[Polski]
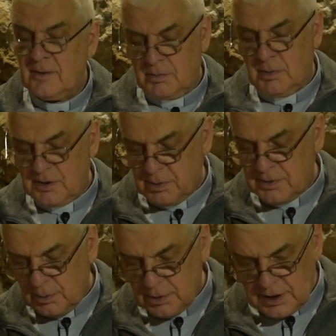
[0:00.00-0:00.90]
Zmysły
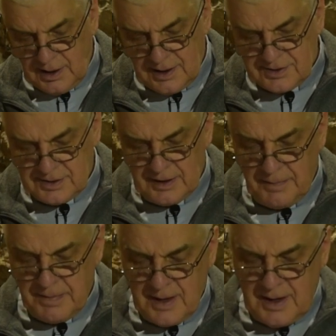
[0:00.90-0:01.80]
są cielesne,
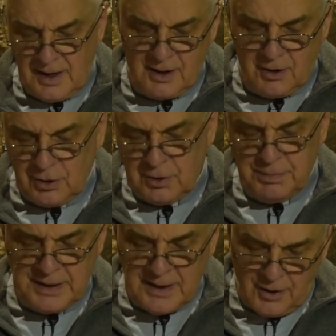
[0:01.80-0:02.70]
ale
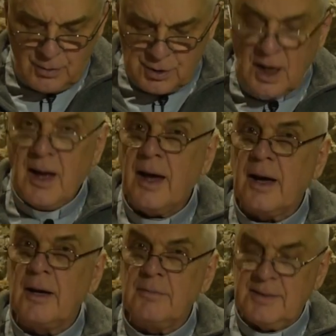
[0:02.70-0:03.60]
odbijają się
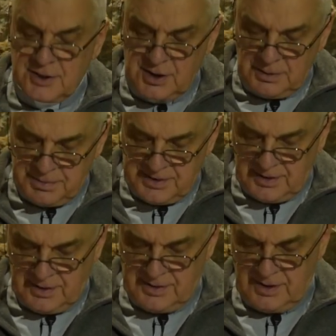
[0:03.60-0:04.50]
echem w naszej
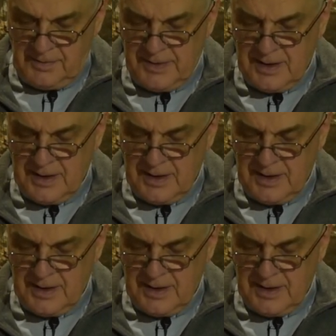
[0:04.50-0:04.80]
psychice.